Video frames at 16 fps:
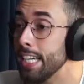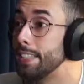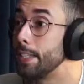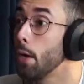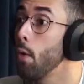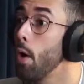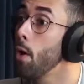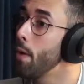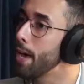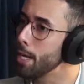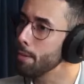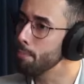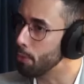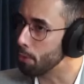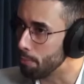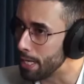Então eu
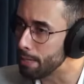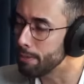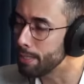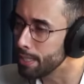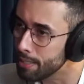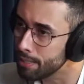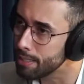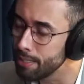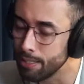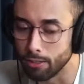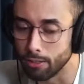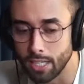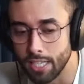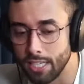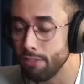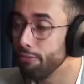era problema nesse
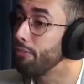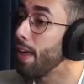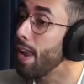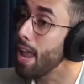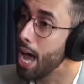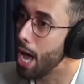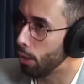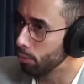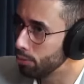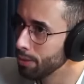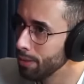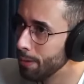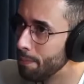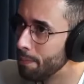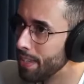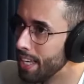quesito, em falar
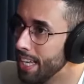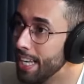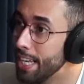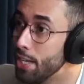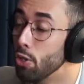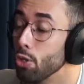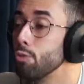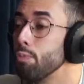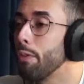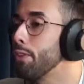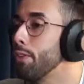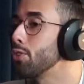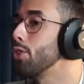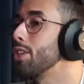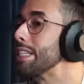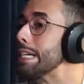alto. E os
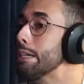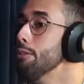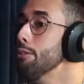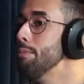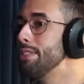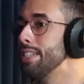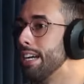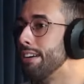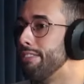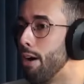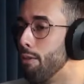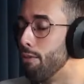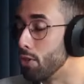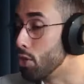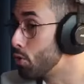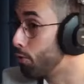professores não
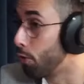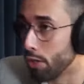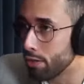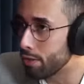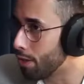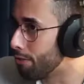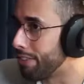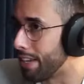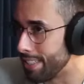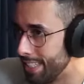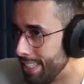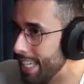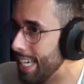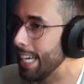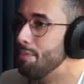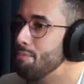observavam o esforço que eu
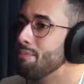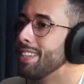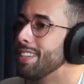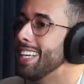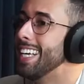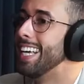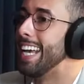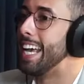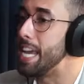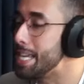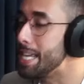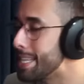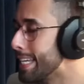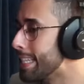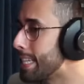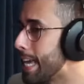fazia
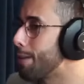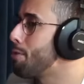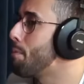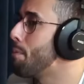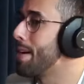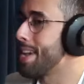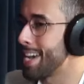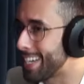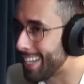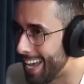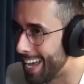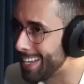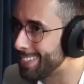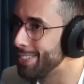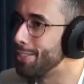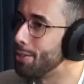em tentar acompanhar a
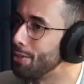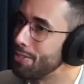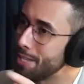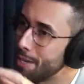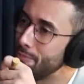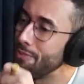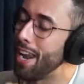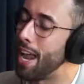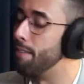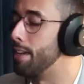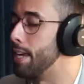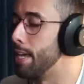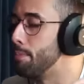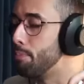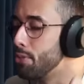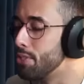classe, então eu sempre
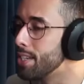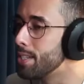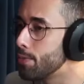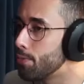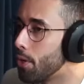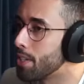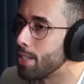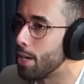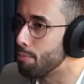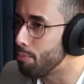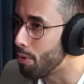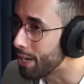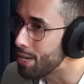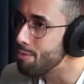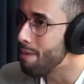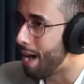falava, ele podia se esforçar um
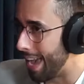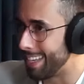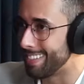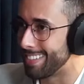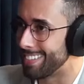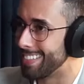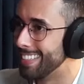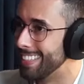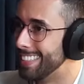pouquinho mais.